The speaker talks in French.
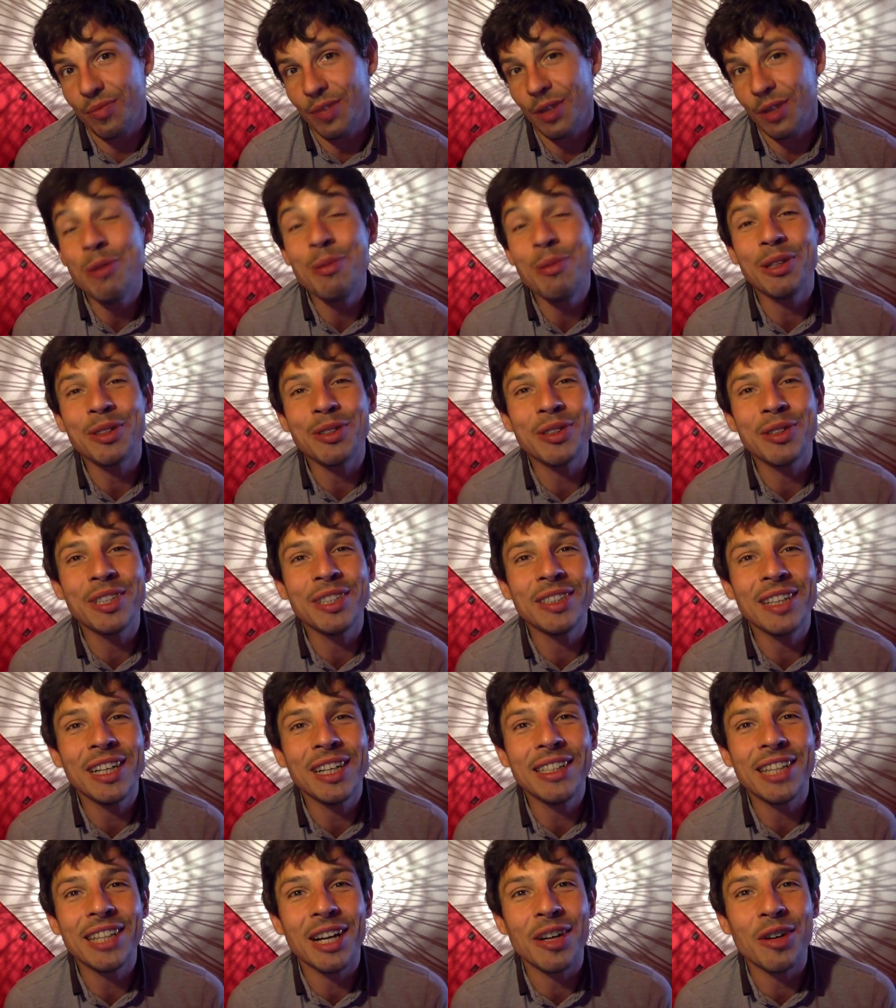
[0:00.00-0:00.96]
Et parce que c'est
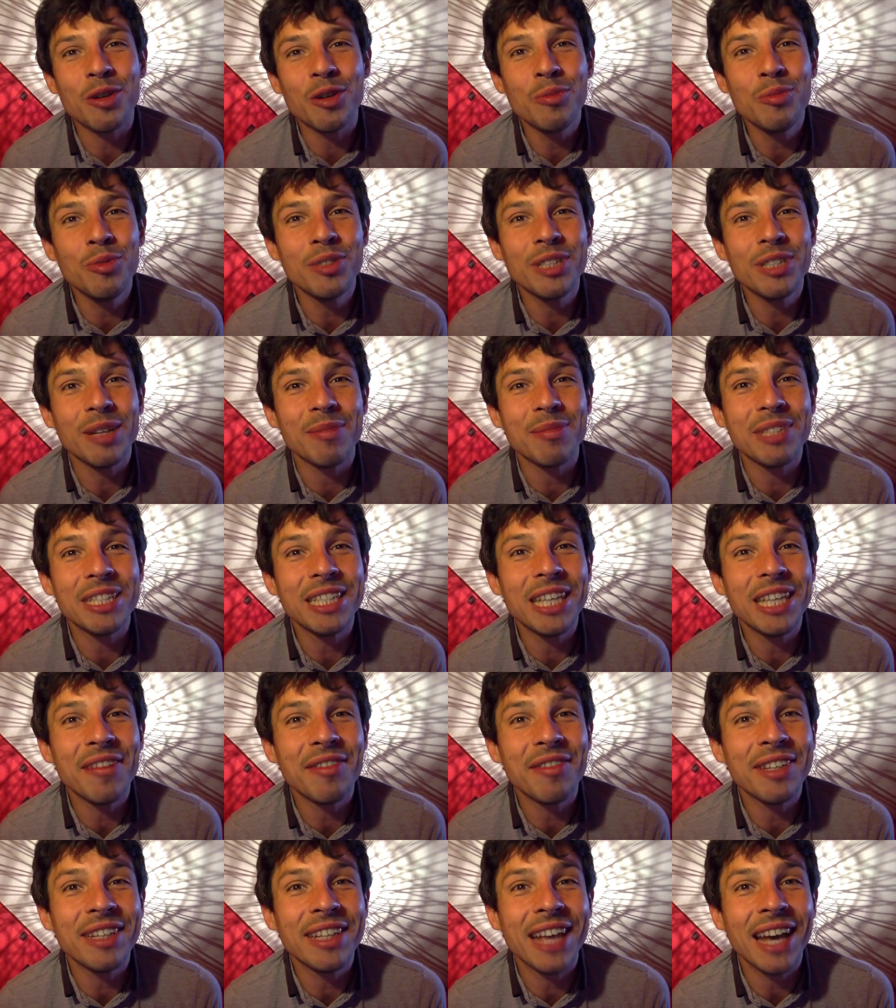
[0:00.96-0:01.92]
ça le théâtre Le Bout, c'est un petit
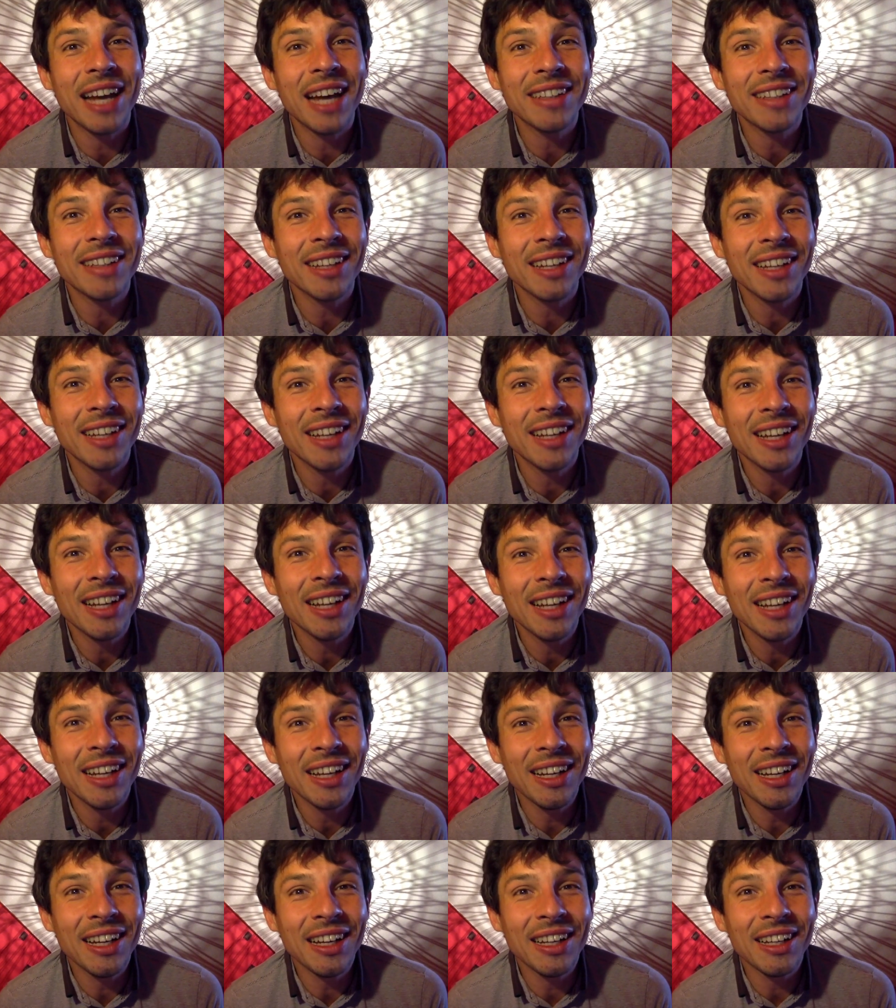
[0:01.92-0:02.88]
café-théâtre
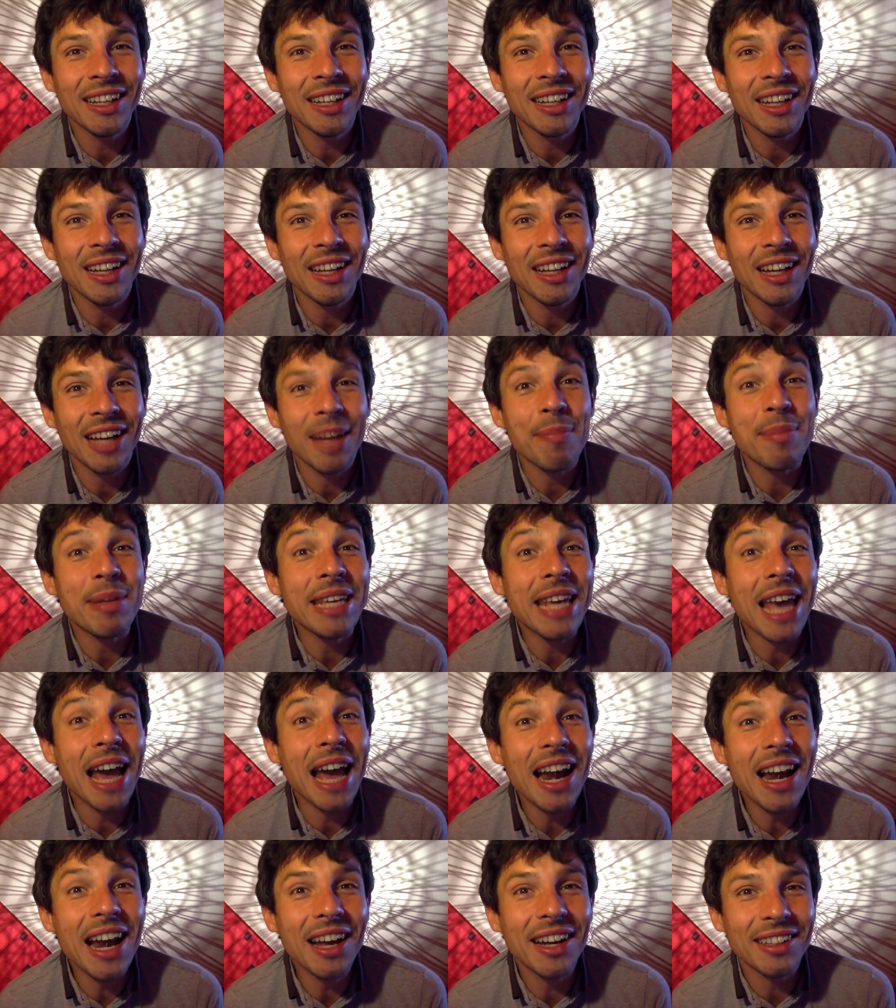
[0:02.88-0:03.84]
à
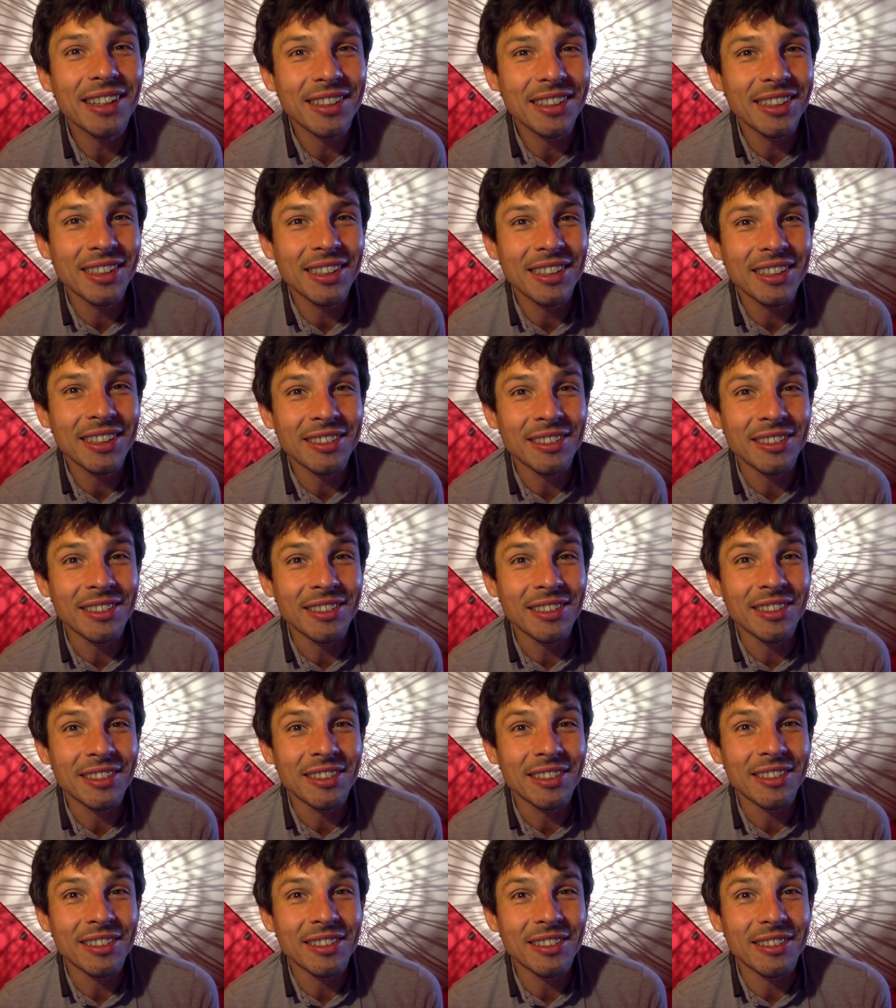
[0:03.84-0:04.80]
Pigalle,
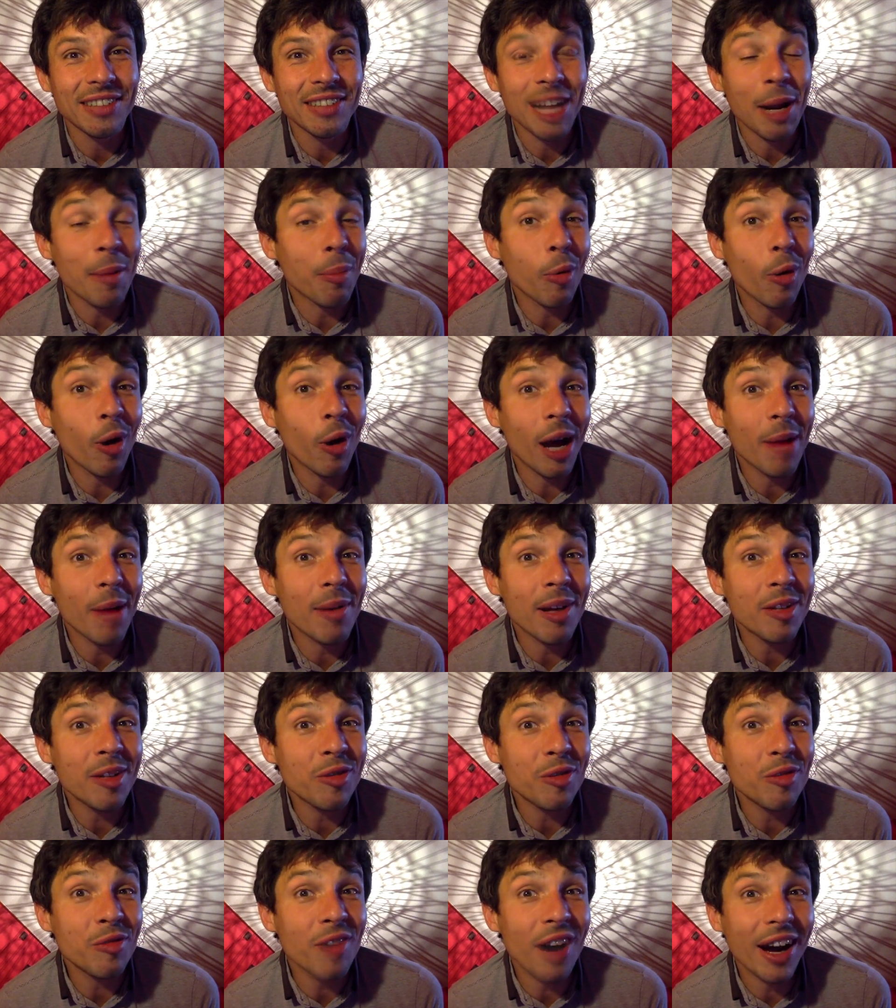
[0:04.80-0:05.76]
à la
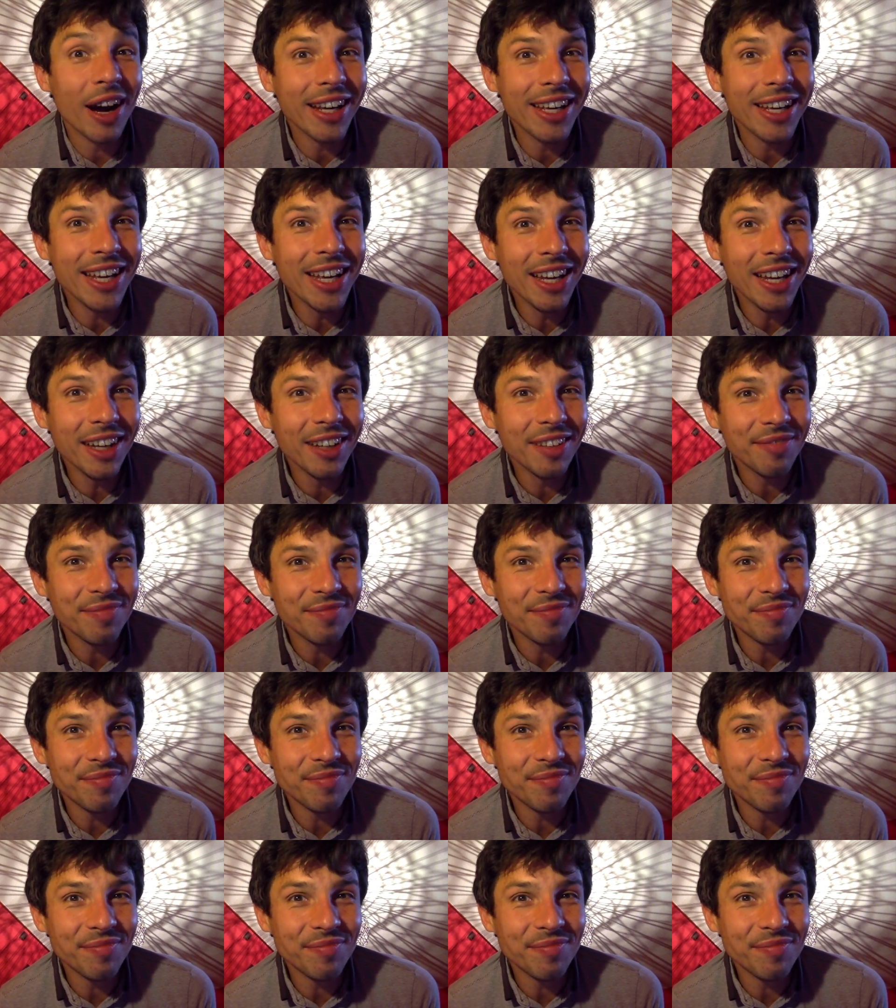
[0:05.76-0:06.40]
programmation variée,